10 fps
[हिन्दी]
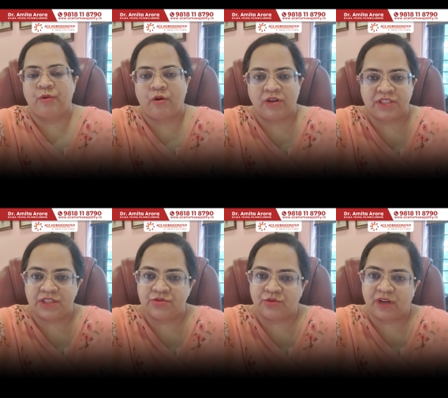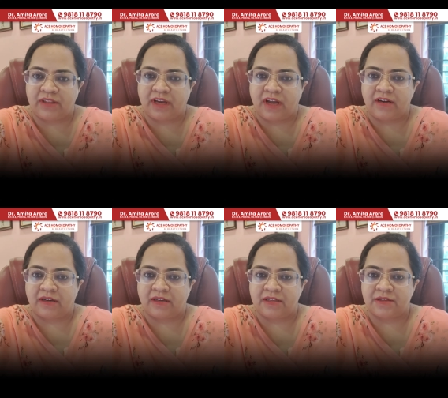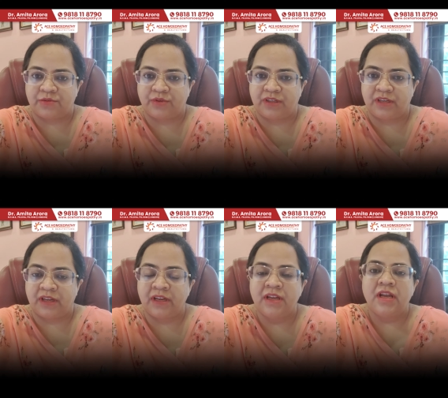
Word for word: बहुत चीज़ों का ध्यान रखना ज़रूरी है